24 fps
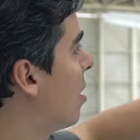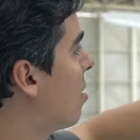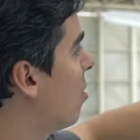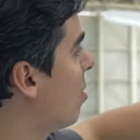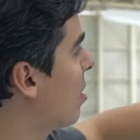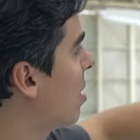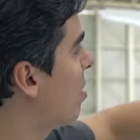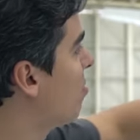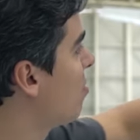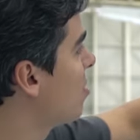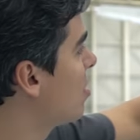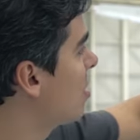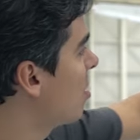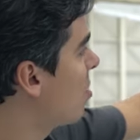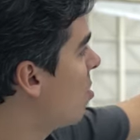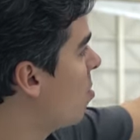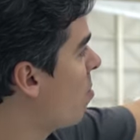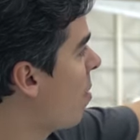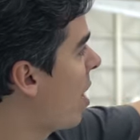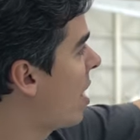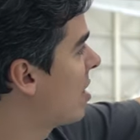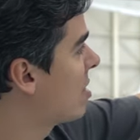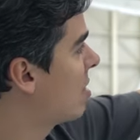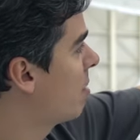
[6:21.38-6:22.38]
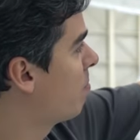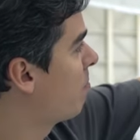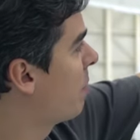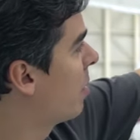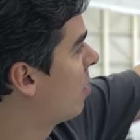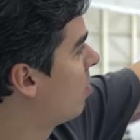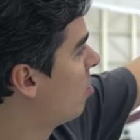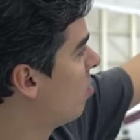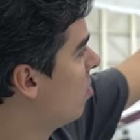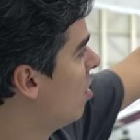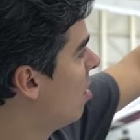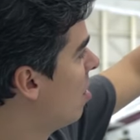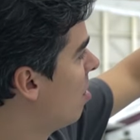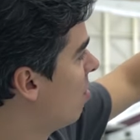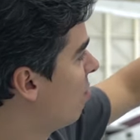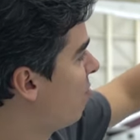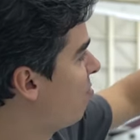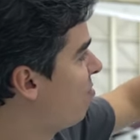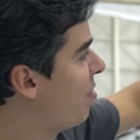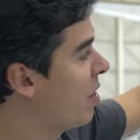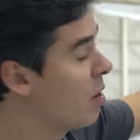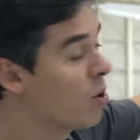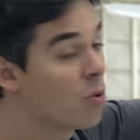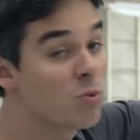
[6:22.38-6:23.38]
Então aqui você começa pelo
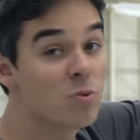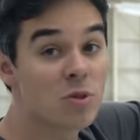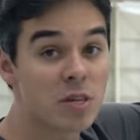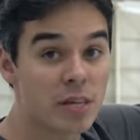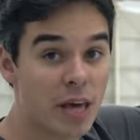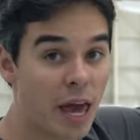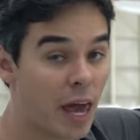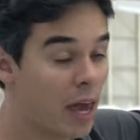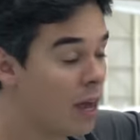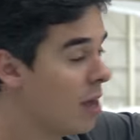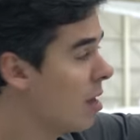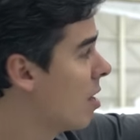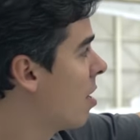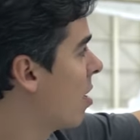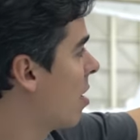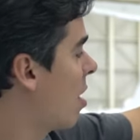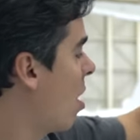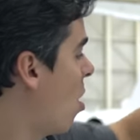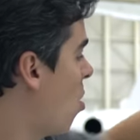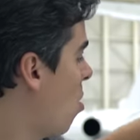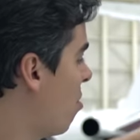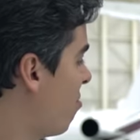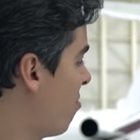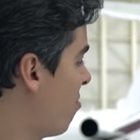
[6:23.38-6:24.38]
Phenom 100, que é o